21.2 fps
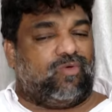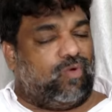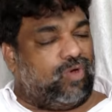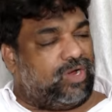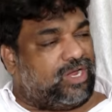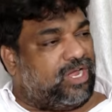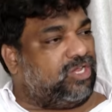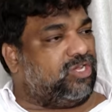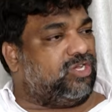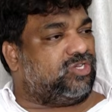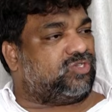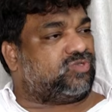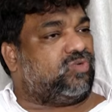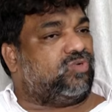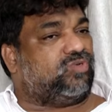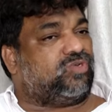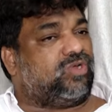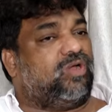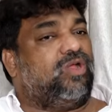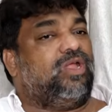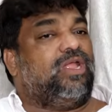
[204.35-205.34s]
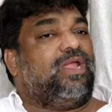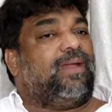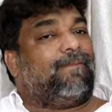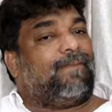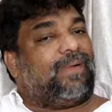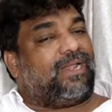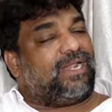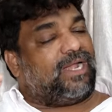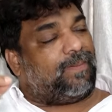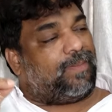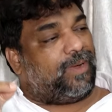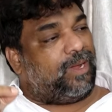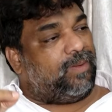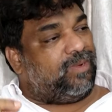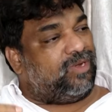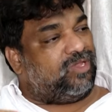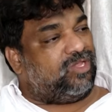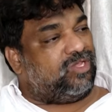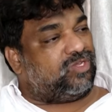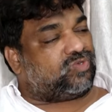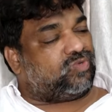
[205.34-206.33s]
ఓకే చేసుకుంటాం మళ్ళీ
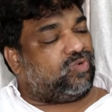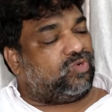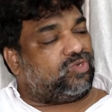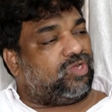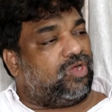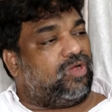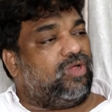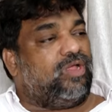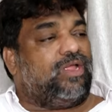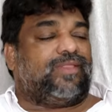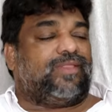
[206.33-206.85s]
అపాయింట్మెంట్ తీసుకుంటాం